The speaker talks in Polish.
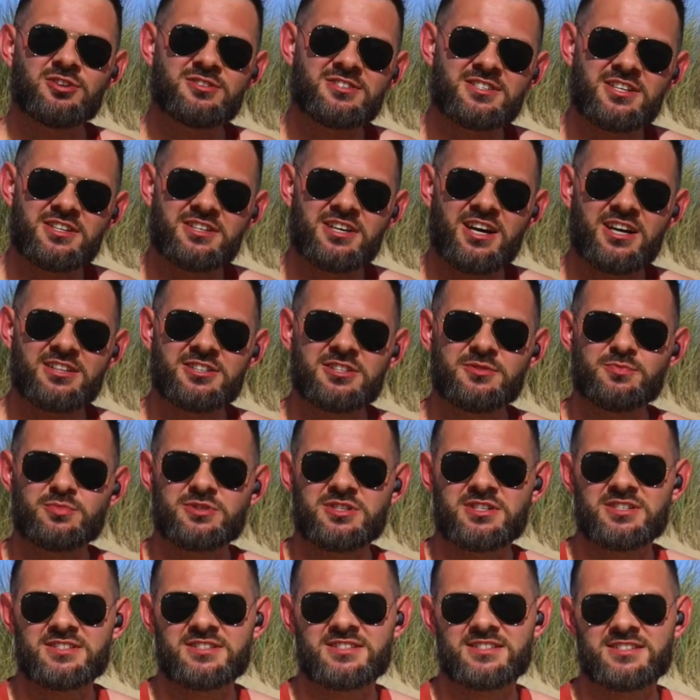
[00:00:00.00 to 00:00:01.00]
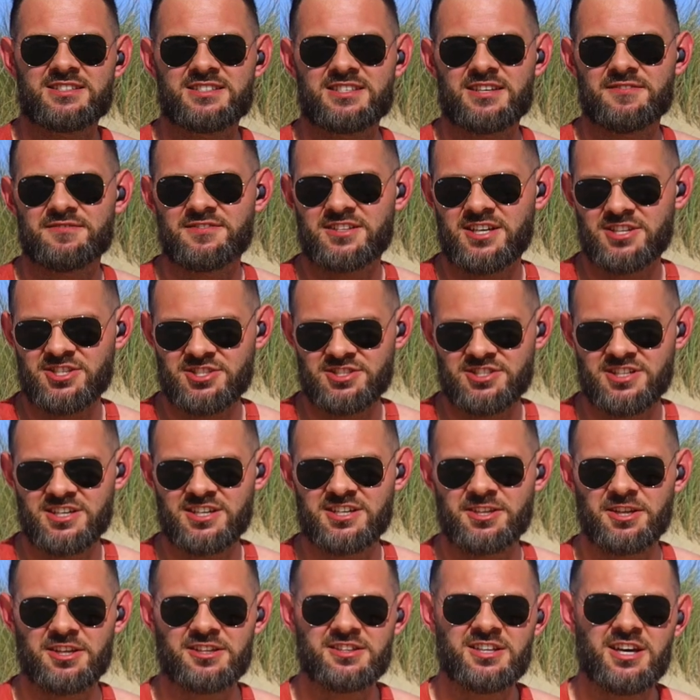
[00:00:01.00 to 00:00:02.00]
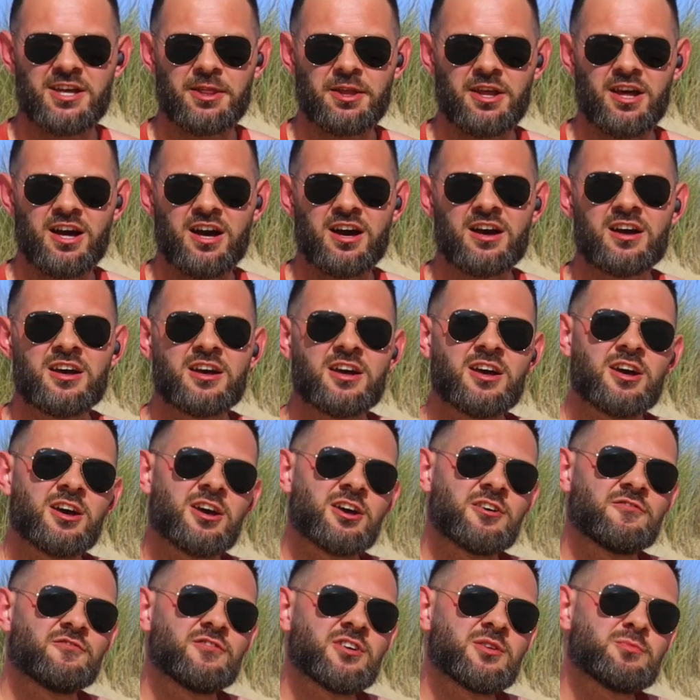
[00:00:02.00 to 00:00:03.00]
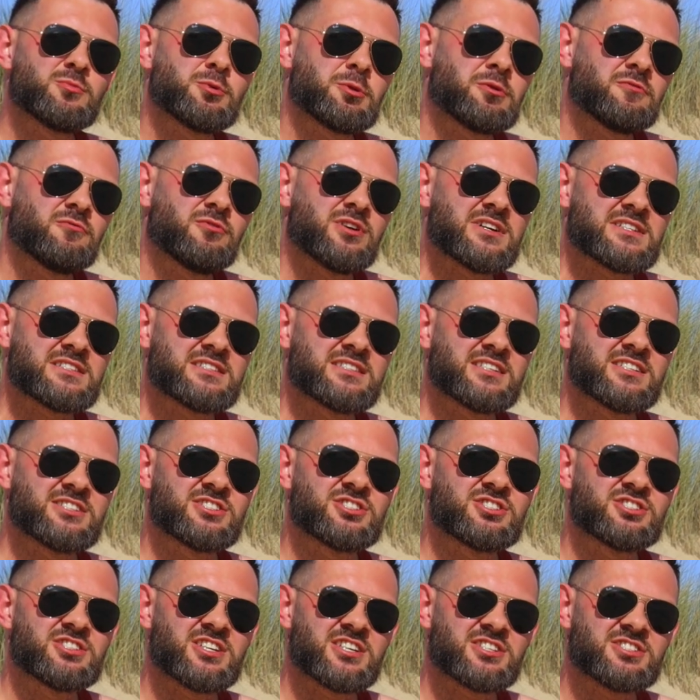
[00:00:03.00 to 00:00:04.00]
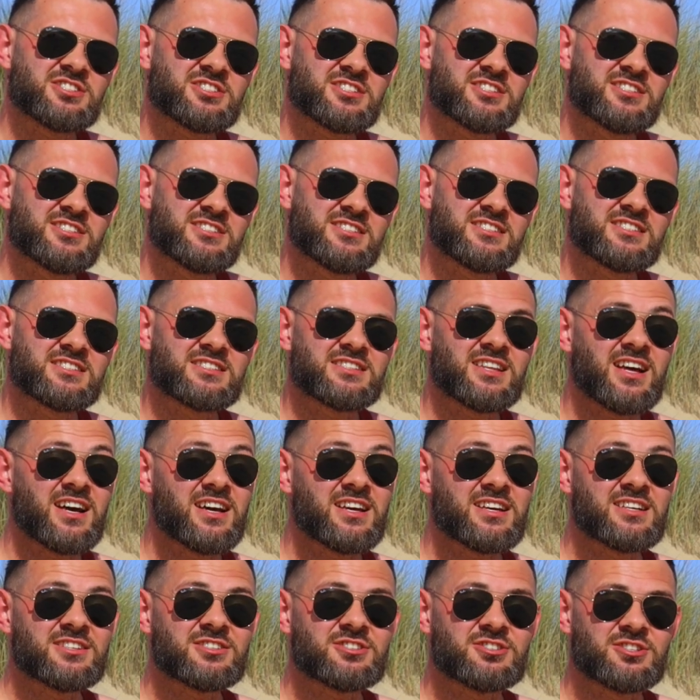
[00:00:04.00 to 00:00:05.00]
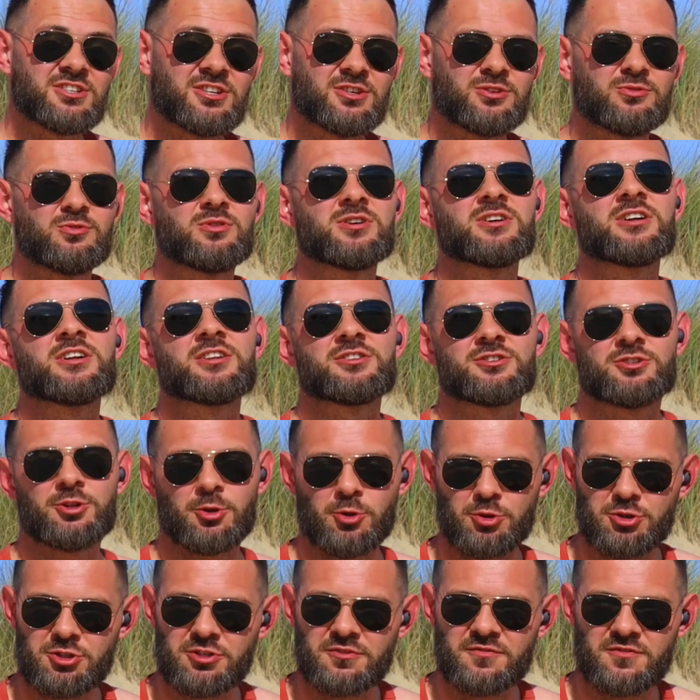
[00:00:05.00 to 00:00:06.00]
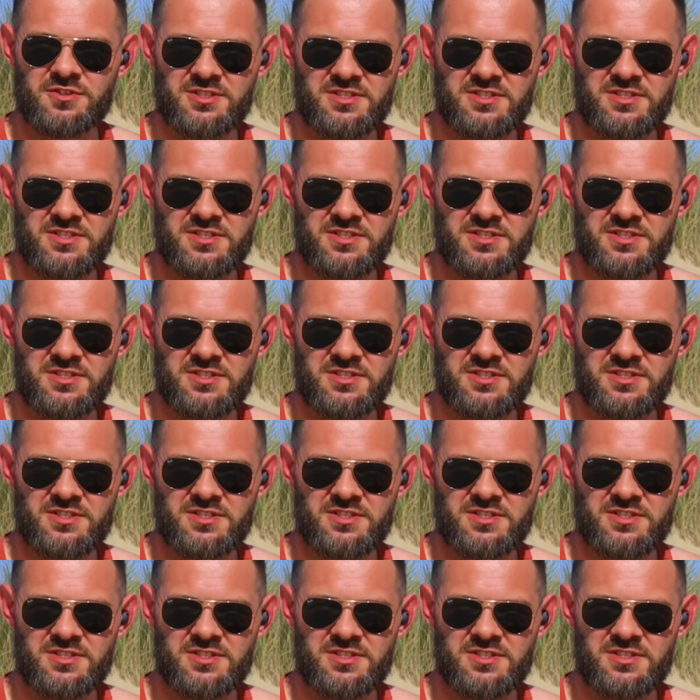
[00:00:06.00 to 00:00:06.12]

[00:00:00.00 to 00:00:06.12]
oceniany przez zewnętrzne kryteria, wybór własnej ścieżki staje się trudnym